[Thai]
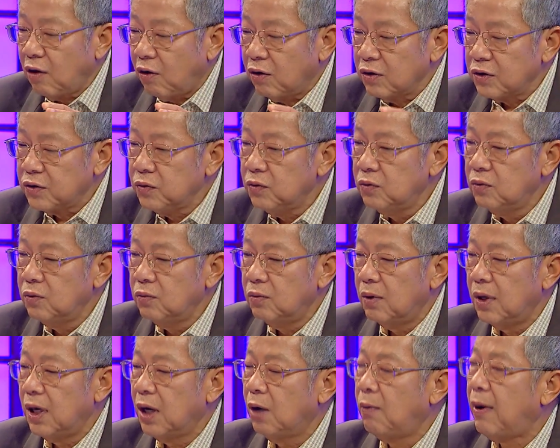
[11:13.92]
รต่อสู้
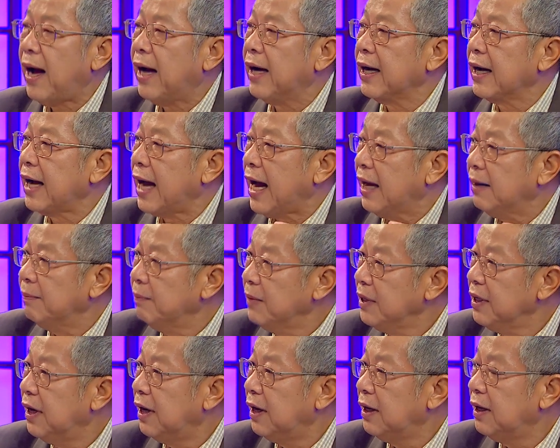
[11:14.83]
ระหว่างการ
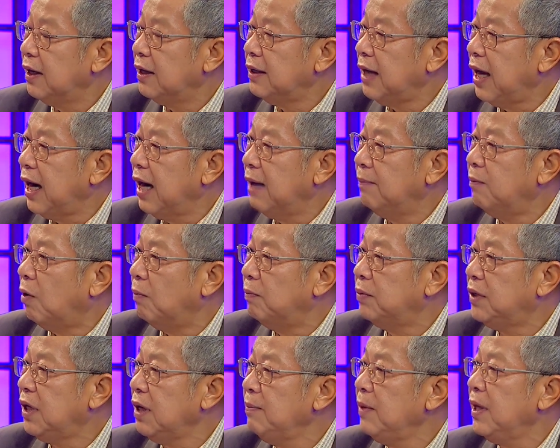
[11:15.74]
เมืองในระบบ
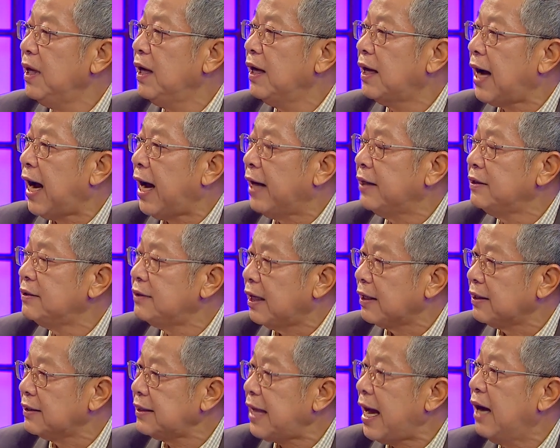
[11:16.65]
ที่มีการ
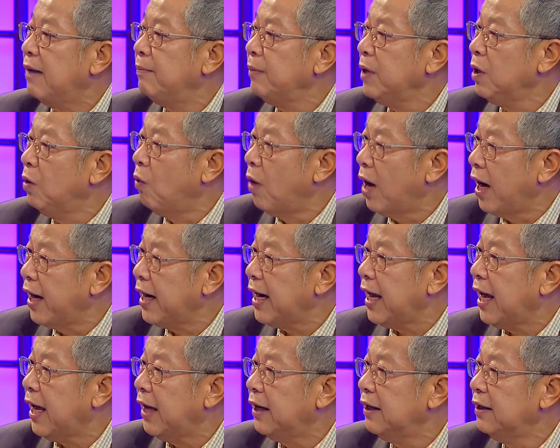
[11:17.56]
จัดตั้งมีหัวคะ
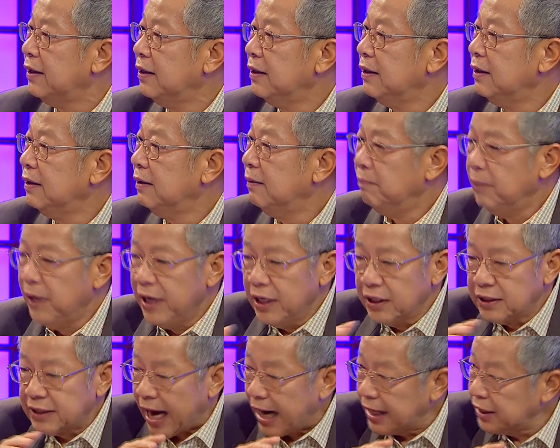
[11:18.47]
แนนมี
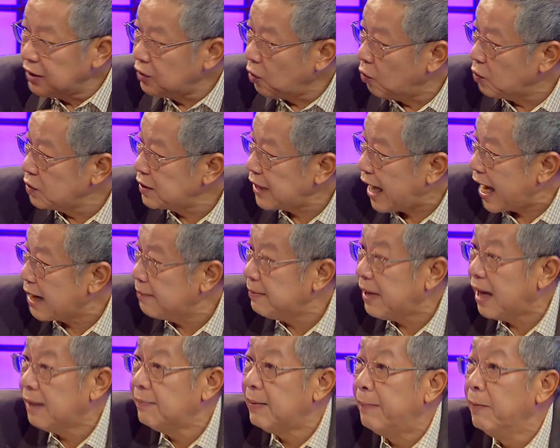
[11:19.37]
สายส่งสาย
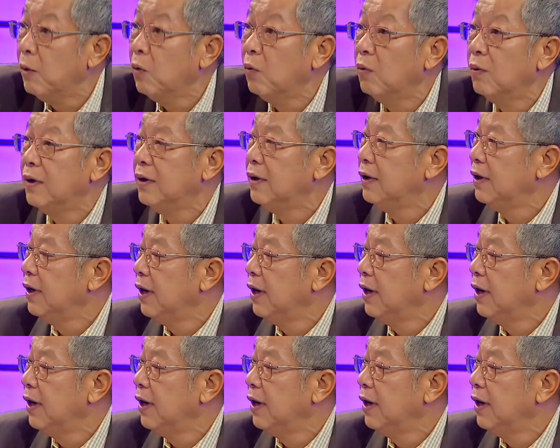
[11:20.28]
กำลังบำรุง